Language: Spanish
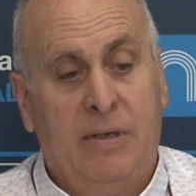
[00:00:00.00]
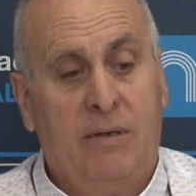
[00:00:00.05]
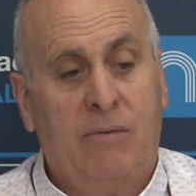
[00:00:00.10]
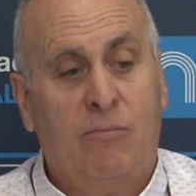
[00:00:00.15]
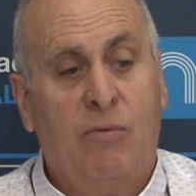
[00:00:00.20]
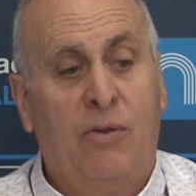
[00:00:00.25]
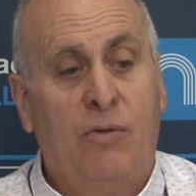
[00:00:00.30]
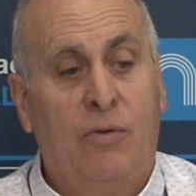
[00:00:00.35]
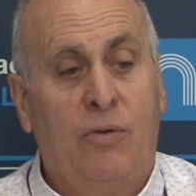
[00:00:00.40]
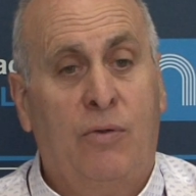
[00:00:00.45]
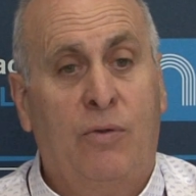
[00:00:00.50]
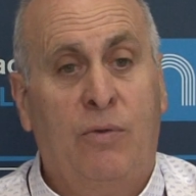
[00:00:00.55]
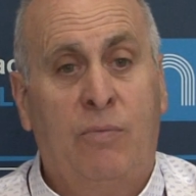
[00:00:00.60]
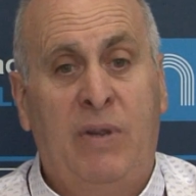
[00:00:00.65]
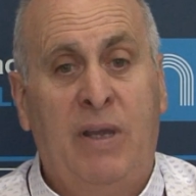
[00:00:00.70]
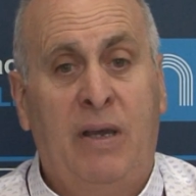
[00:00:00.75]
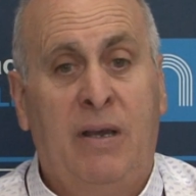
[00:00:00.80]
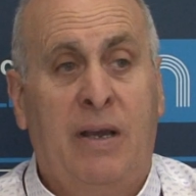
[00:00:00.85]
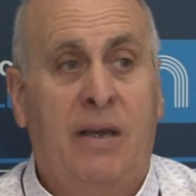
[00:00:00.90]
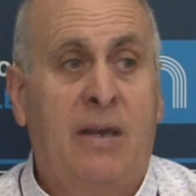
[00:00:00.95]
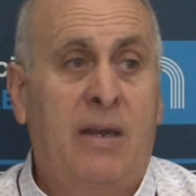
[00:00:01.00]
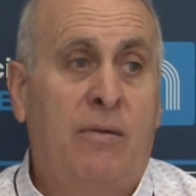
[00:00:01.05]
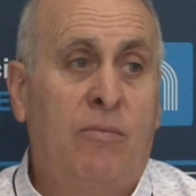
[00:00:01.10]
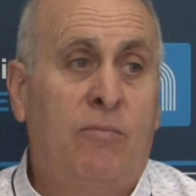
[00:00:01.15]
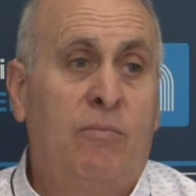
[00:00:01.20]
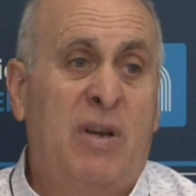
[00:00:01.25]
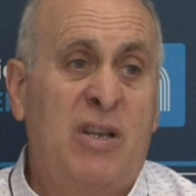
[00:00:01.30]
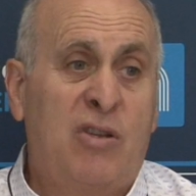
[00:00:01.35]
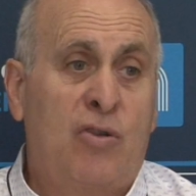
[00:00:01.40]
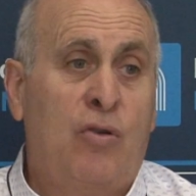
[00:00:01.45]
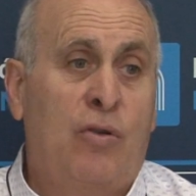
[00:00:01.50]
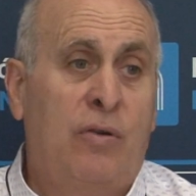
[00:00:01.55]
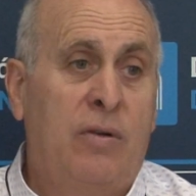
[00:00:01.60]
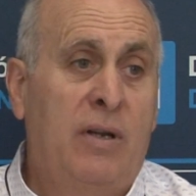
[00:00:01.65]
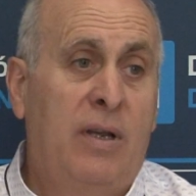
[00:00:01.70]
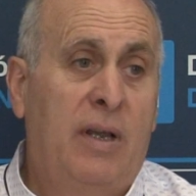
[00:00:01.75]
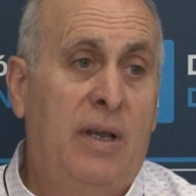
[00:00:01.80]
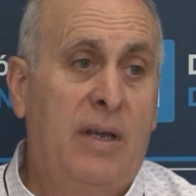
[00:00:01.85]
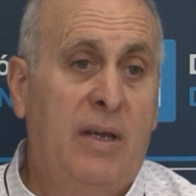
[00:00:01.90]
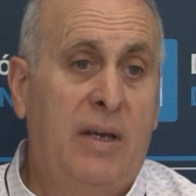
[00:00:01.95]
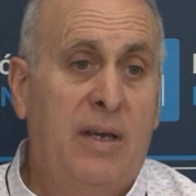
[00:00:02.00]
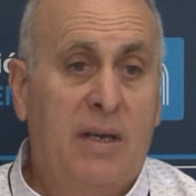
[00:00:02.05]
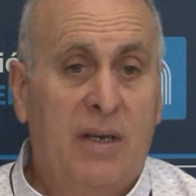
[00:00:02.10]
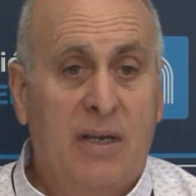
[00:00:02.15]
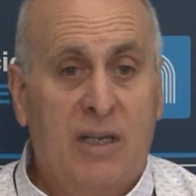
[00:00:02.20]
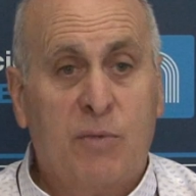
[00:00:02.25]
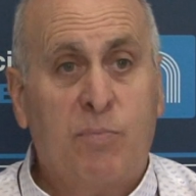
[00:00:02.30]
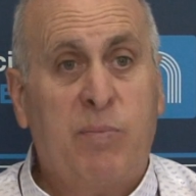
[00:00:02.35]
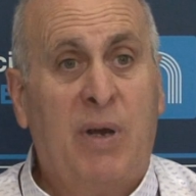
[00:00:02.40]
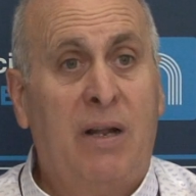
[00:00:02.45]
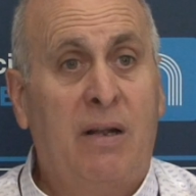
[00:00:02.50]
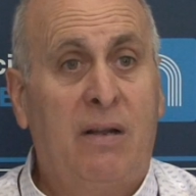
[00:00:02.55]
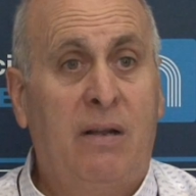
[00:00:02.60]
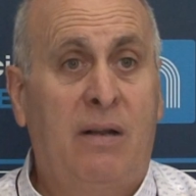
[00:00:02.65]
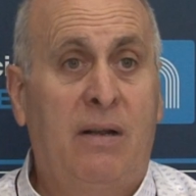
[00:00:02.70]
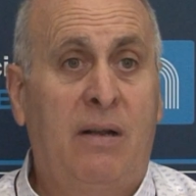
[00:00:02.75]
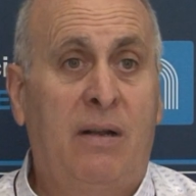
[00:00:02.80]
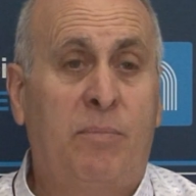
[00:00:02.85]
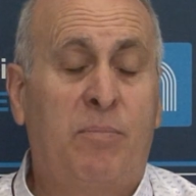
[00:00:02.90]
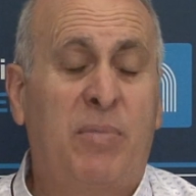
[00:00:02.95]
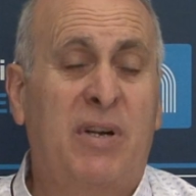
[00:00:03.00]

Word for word: cuando diga que un bastón es para el